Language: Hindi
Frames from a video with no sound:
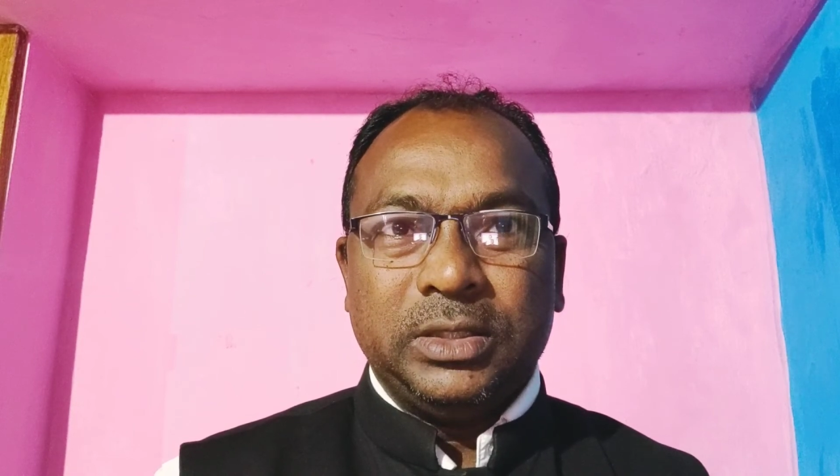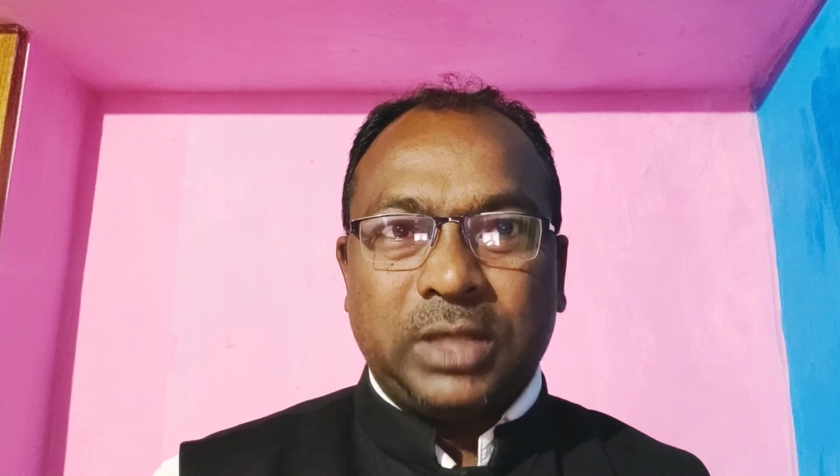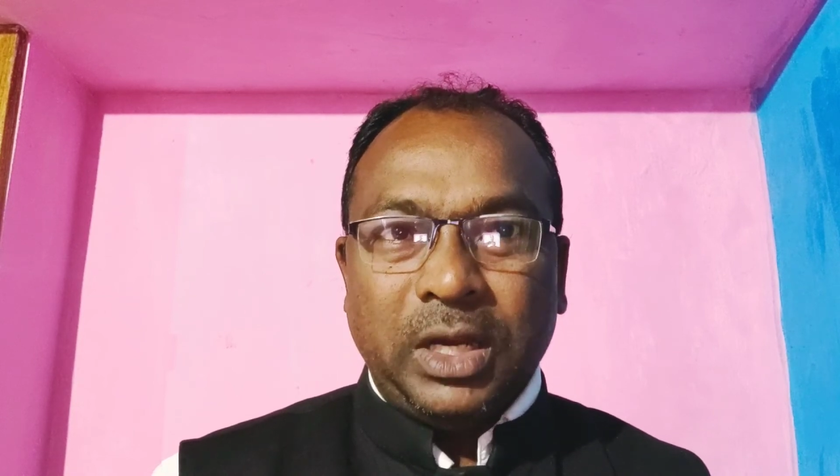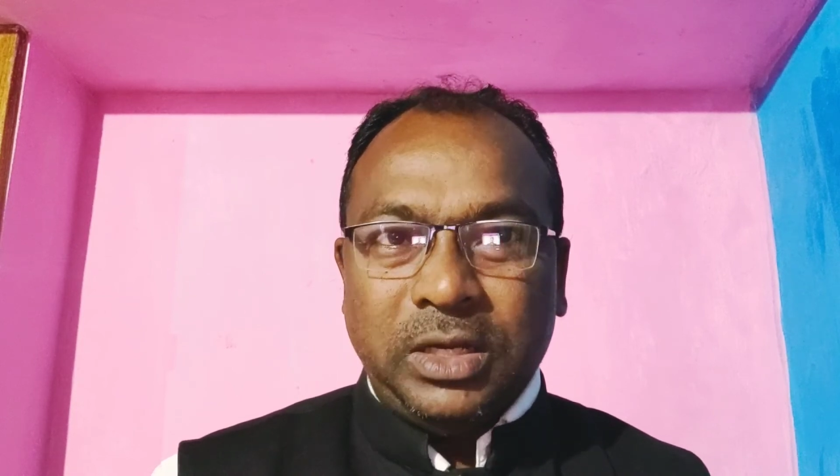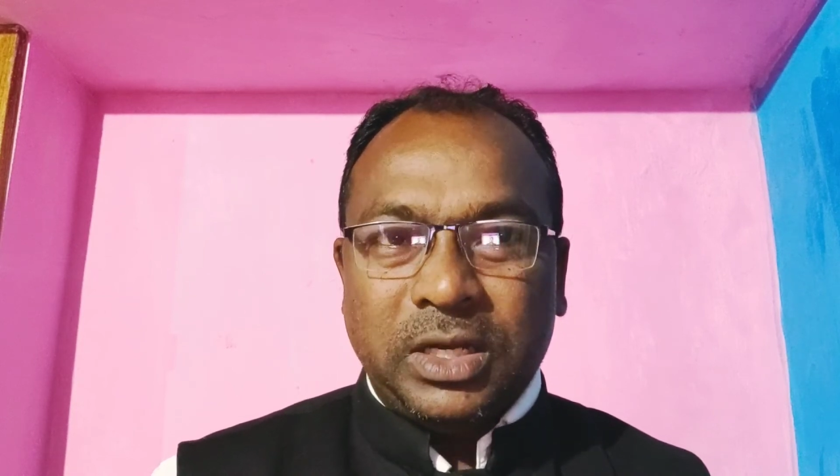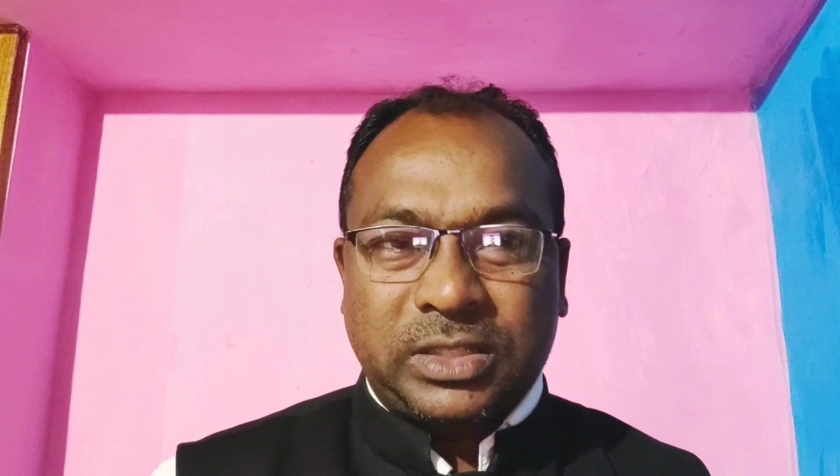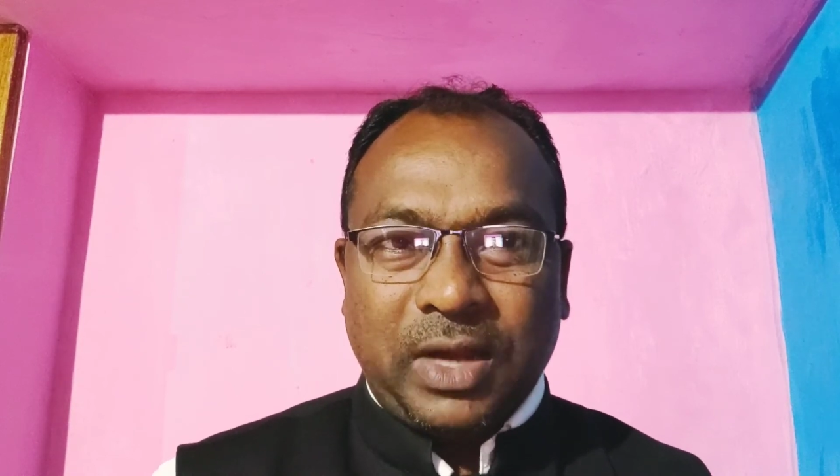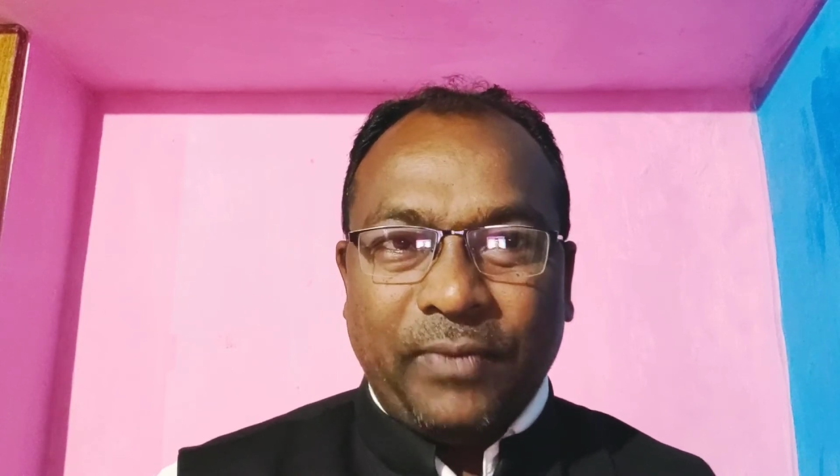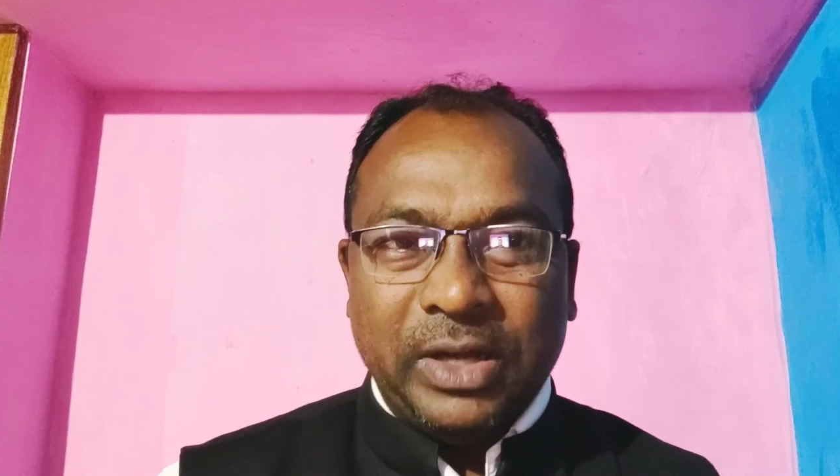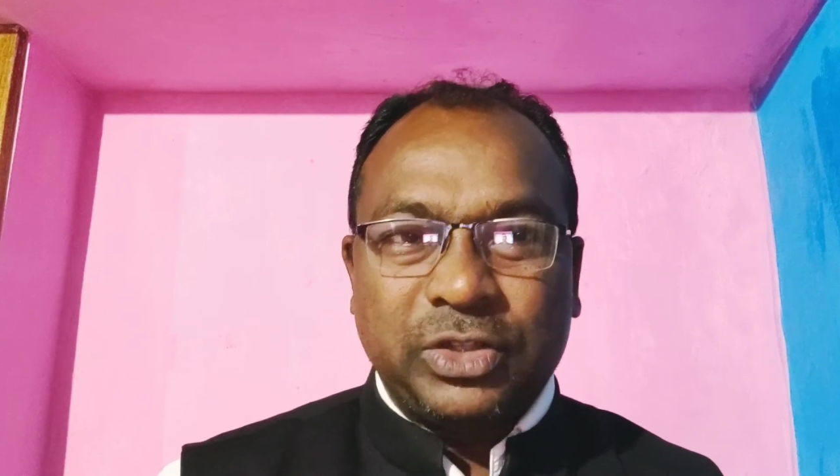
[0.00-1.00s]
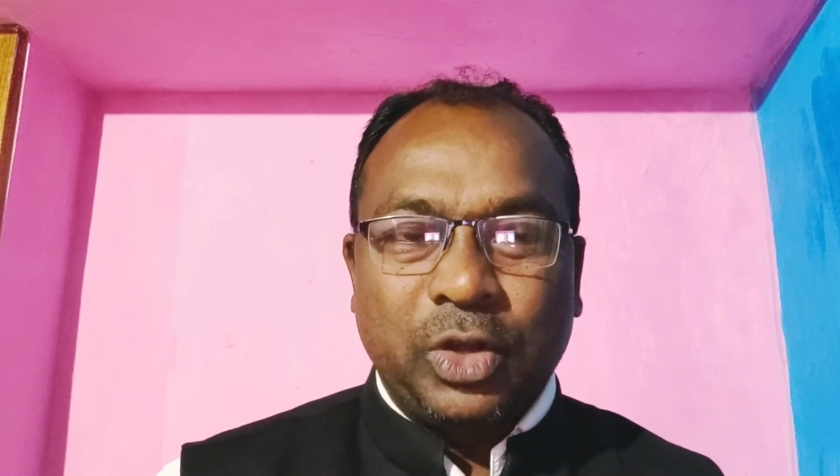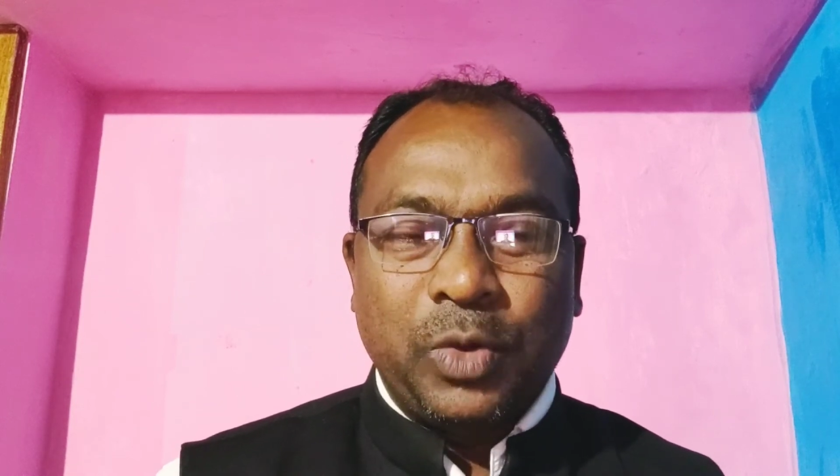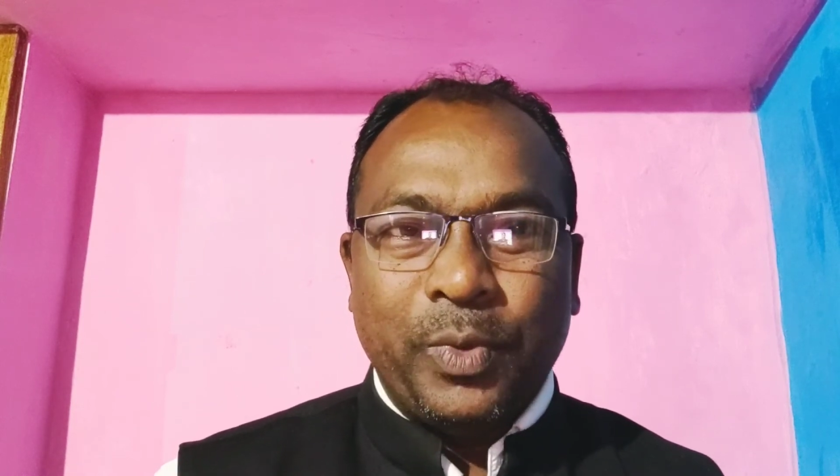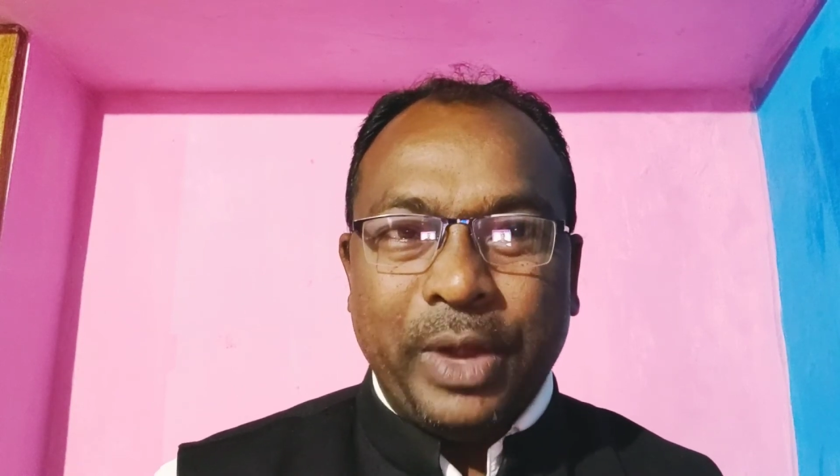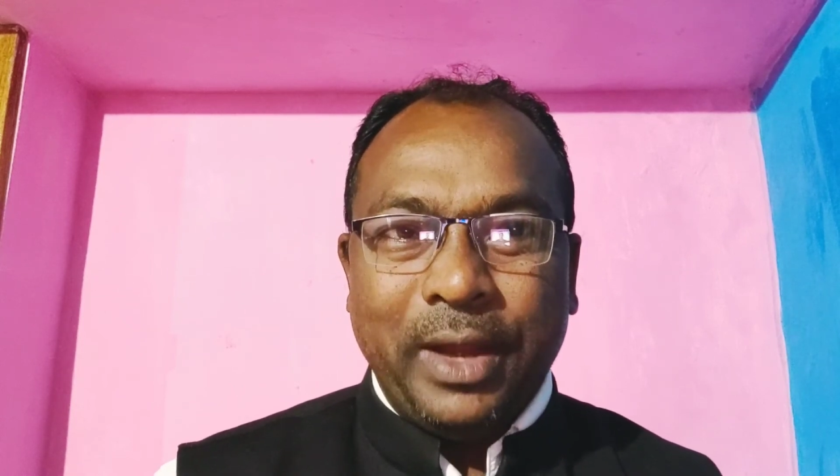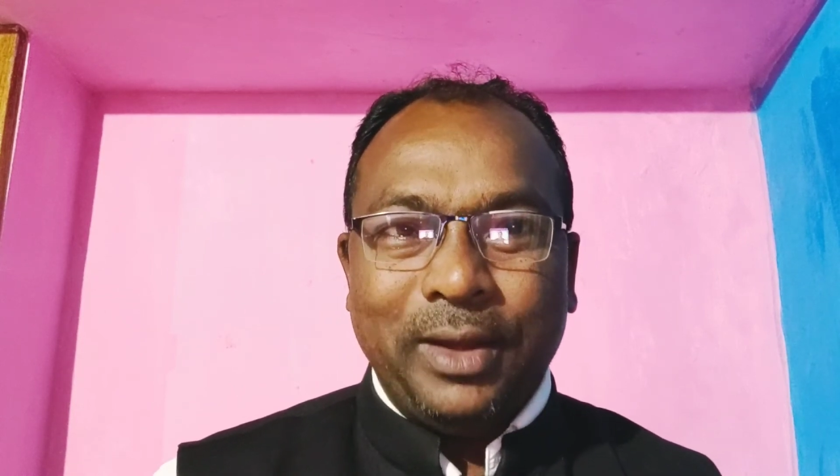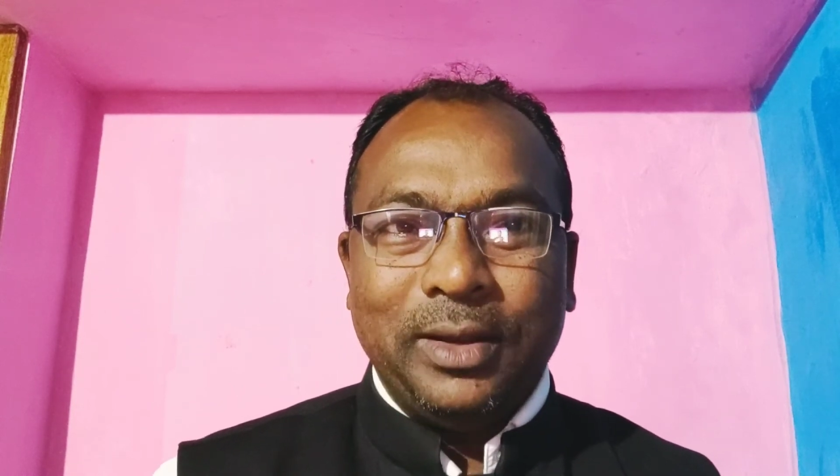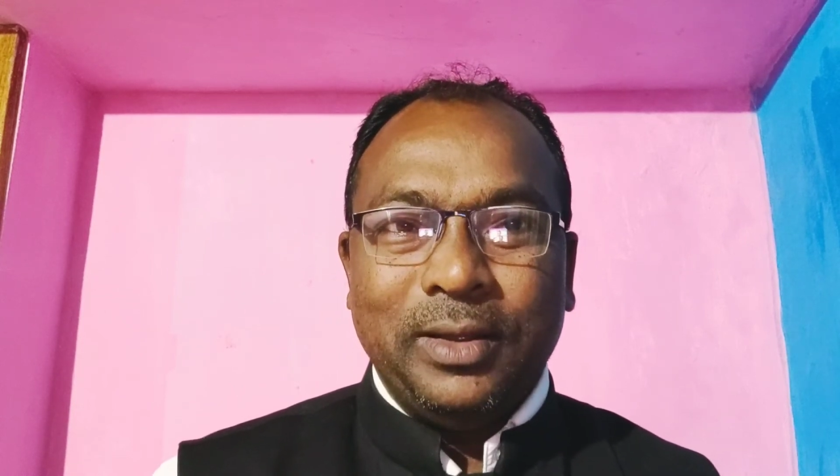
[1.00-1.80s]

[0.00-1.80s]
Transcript: संघर्ष का फलस्वरूप उन्हें